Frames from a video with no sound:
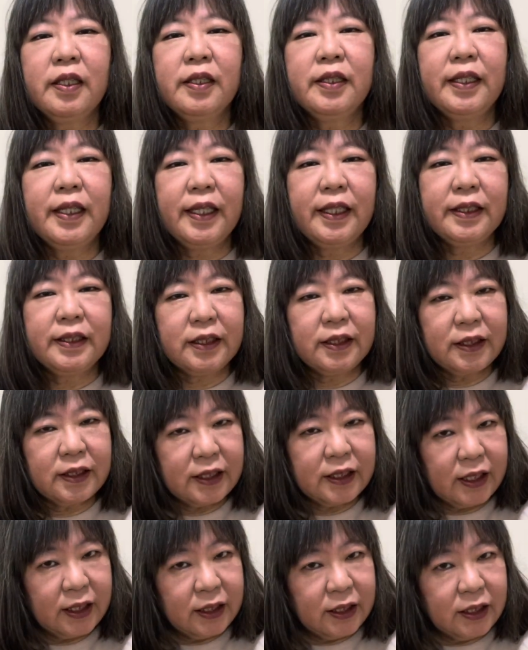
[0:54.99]
で、
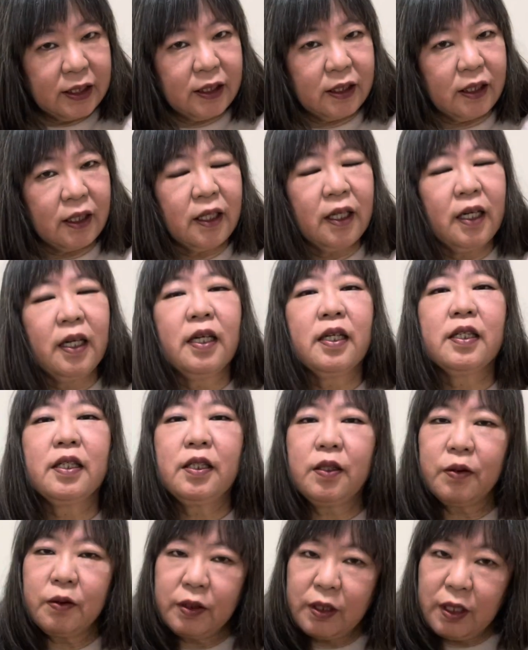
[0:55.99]
実際に
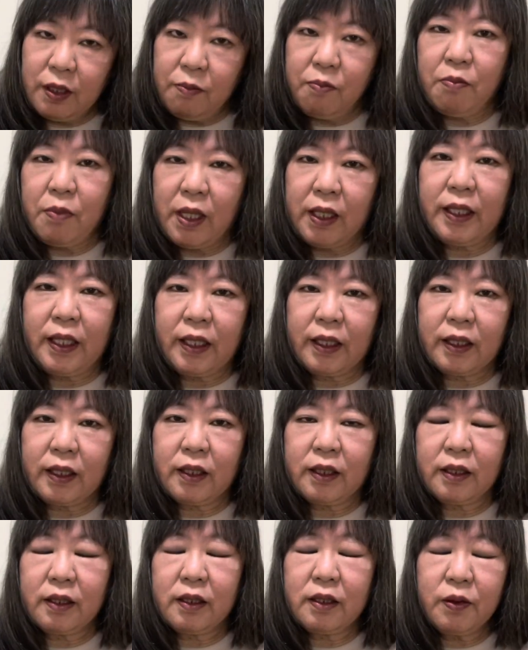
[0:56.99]
去年まで、
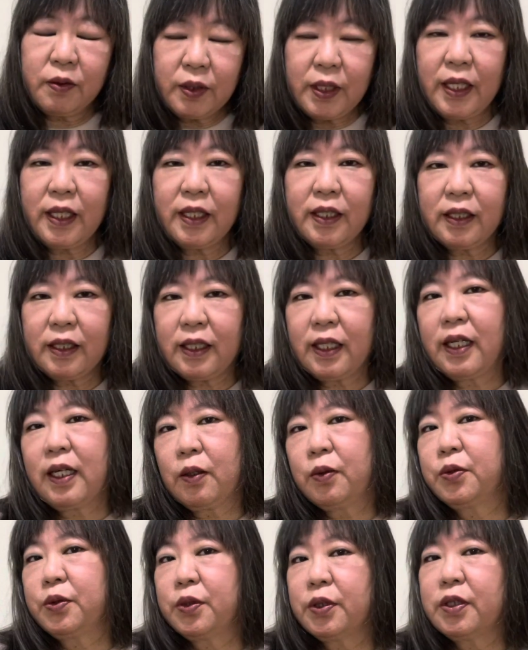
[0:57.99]
去年から
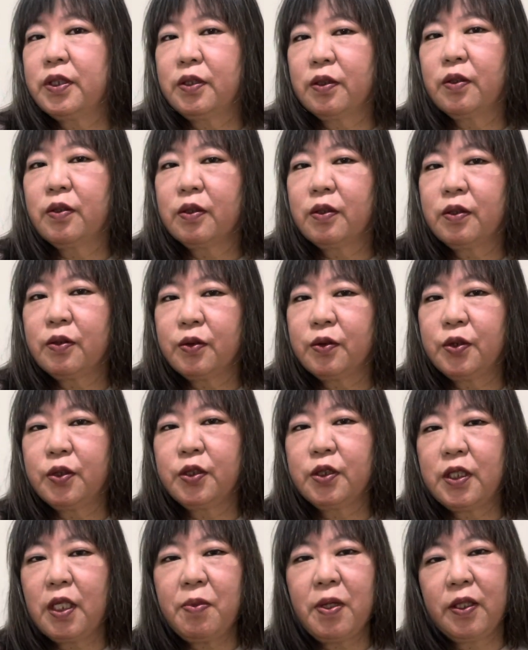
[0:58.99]
今年の宇
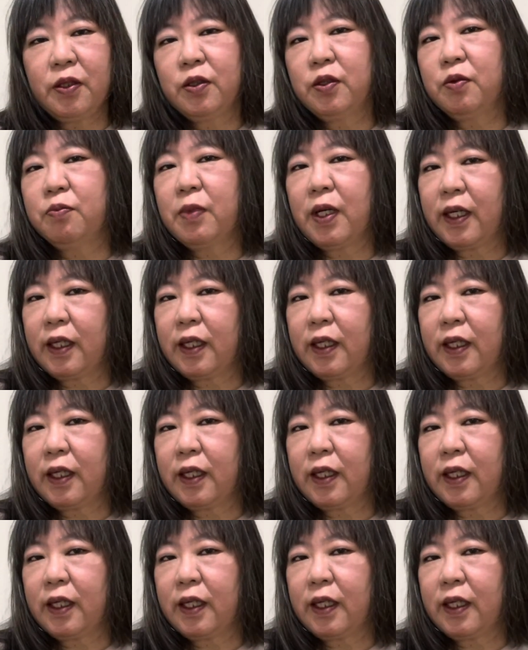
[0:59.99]
宙レベル、